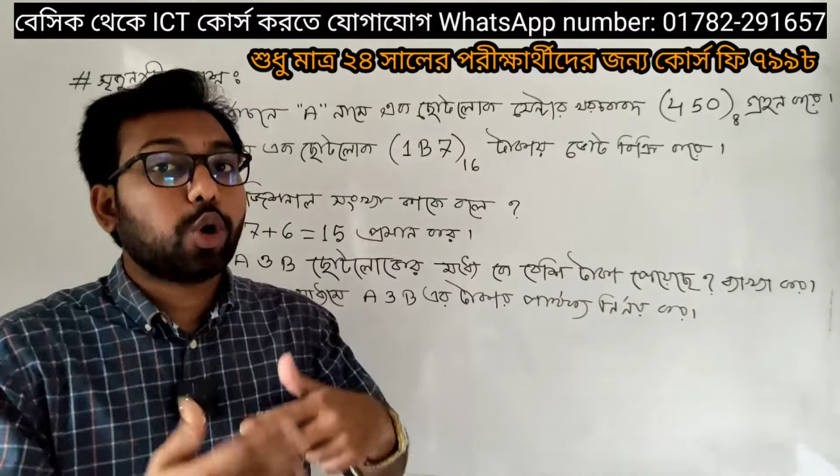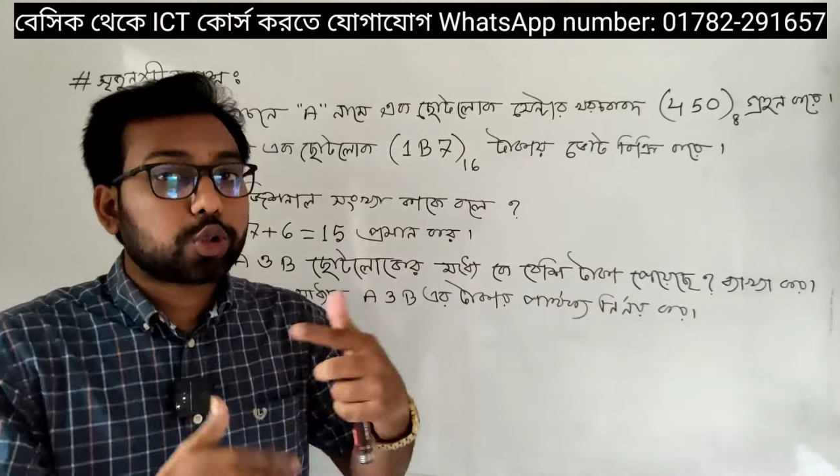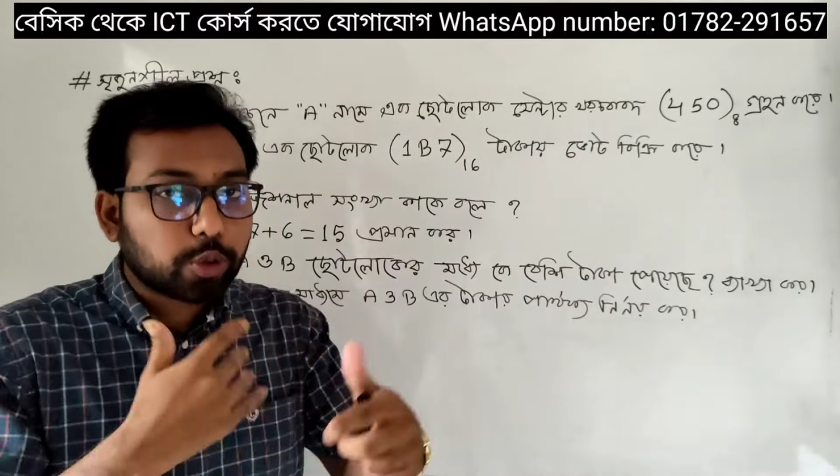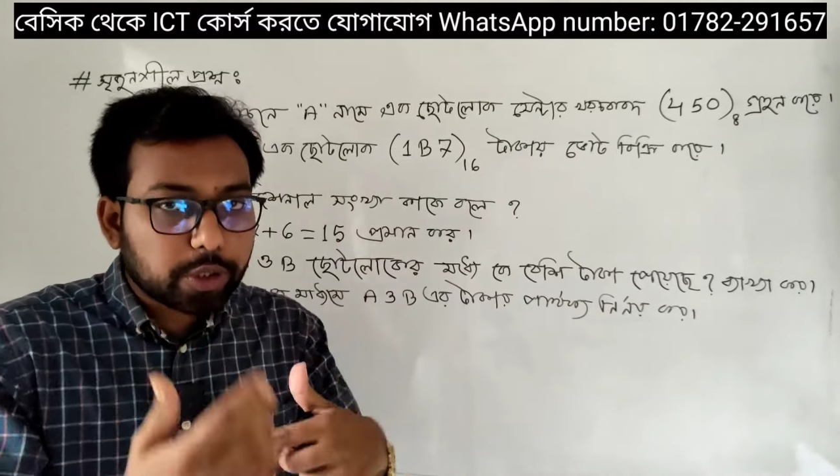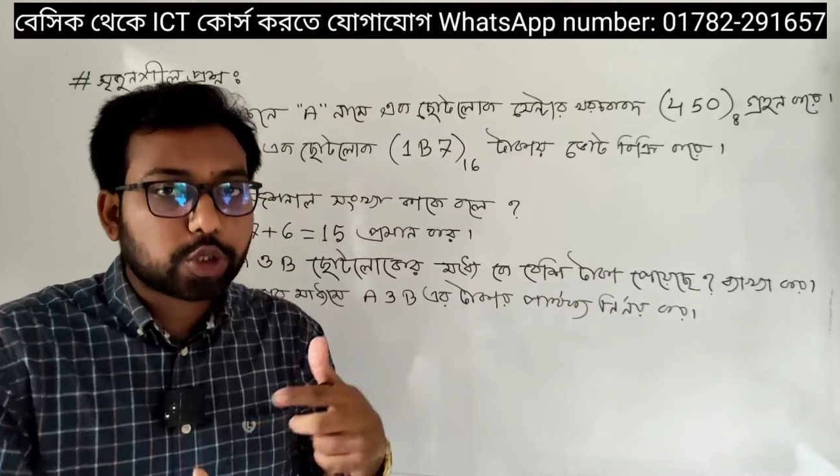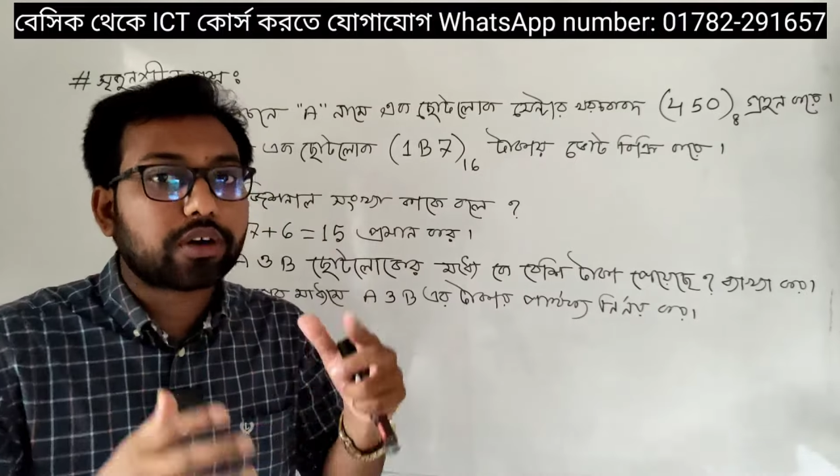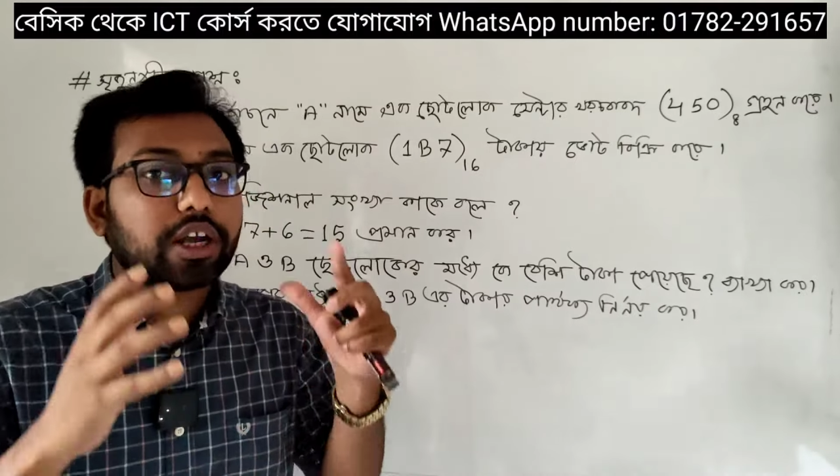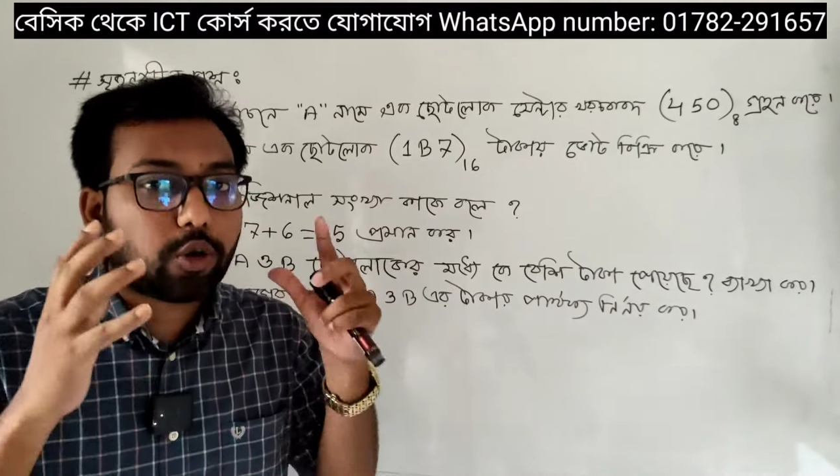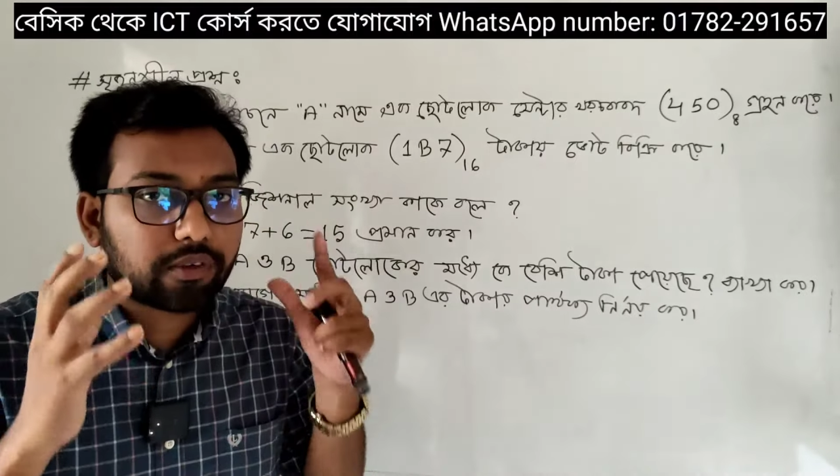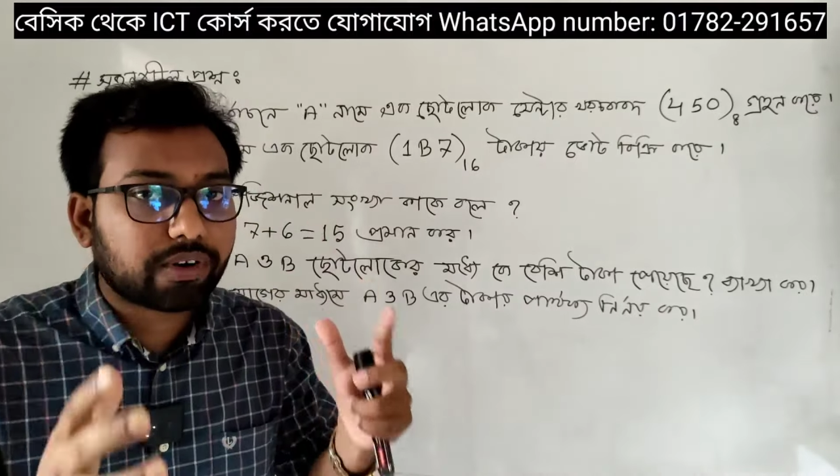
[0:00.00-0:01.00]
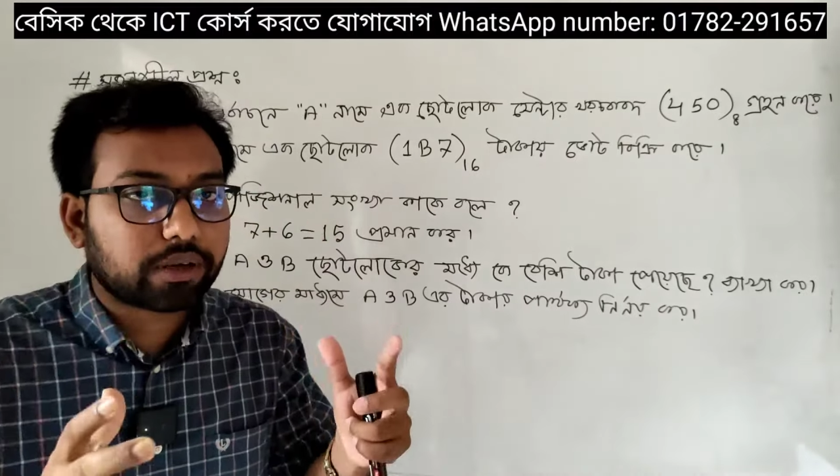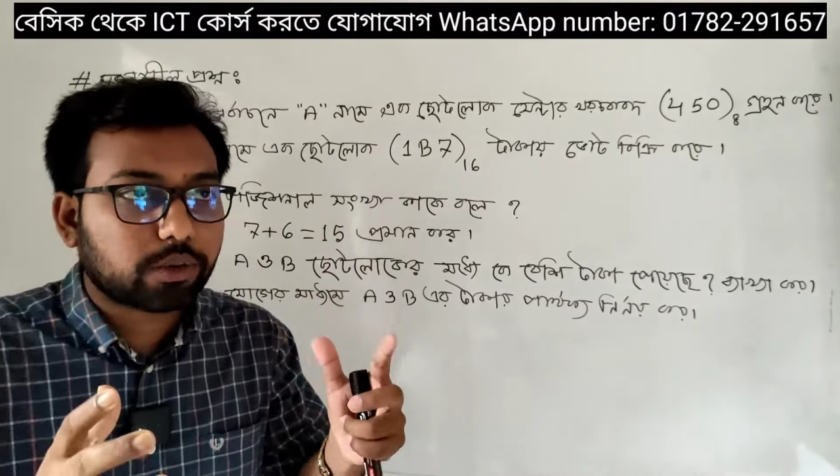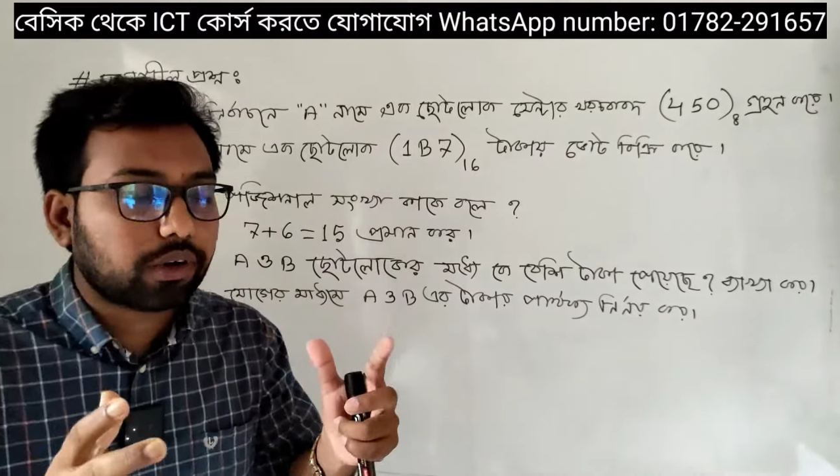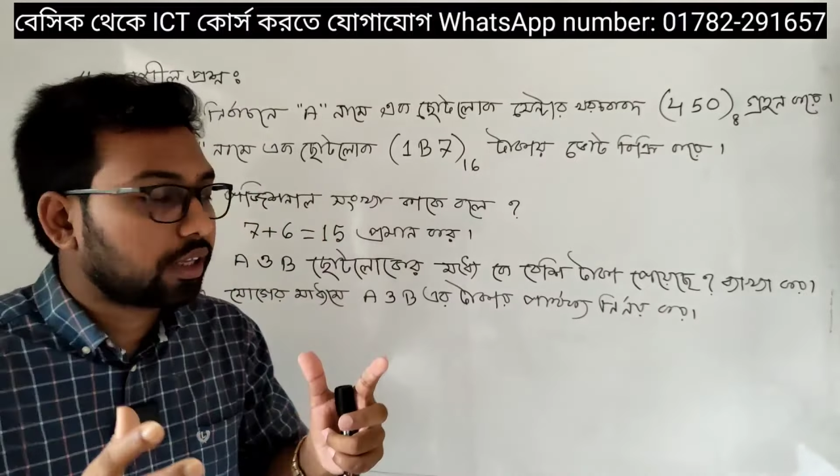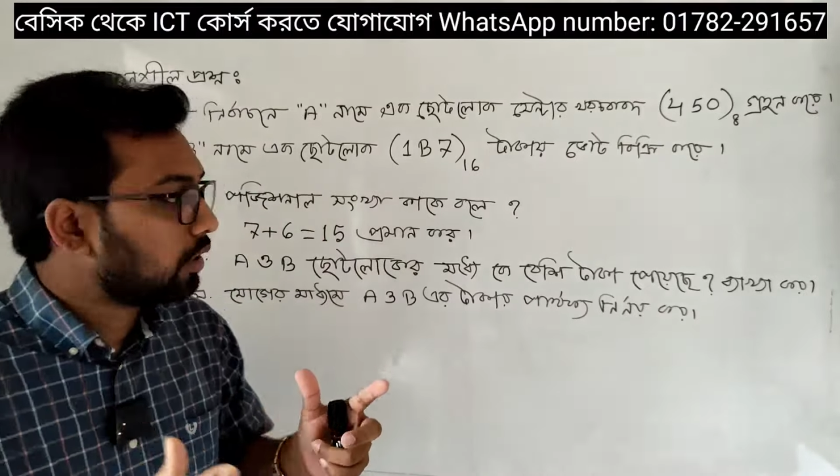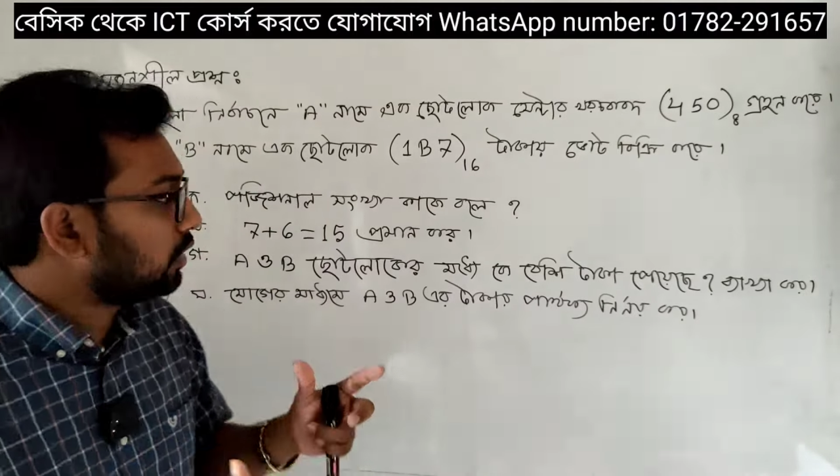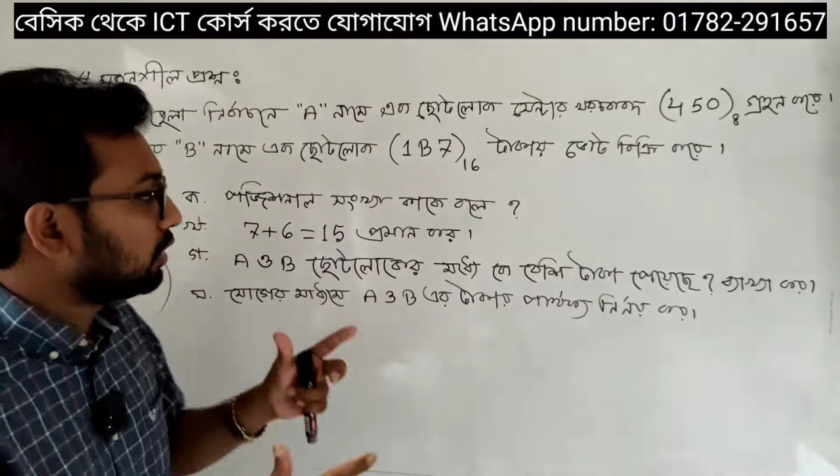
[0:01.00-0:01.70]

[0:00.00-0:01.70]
দশমিক সংখ্যায় কনভার্ট করলে